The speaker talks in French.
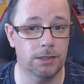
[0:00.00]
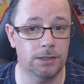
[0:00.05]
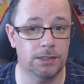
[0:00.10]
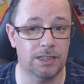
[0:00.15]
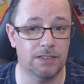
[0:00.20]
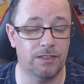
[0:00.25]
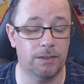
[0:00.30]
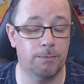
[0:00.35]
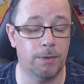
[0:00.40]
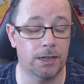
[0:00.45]
Et
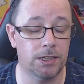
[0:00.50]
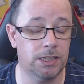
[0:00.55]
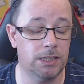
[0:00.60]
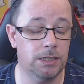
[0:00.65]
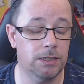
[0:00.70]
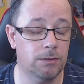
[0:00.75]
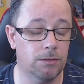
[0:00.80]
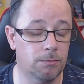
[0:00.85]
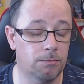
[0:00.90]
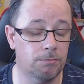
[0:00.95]
ça fait
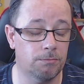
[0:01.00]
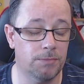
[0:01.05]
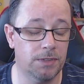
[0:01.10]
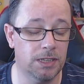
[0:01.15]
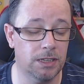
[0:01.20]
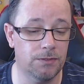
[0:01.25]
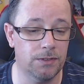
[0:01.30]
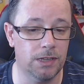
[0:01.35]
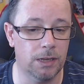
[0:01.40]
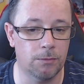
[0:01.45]
partie, euh,
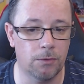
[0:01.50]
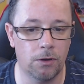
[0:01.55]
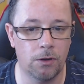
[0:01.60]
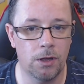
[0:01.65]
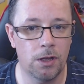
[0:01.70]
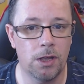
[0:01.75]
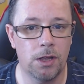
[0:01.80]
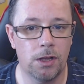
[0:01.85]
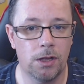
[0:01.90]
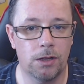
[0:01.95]
bien évidemment,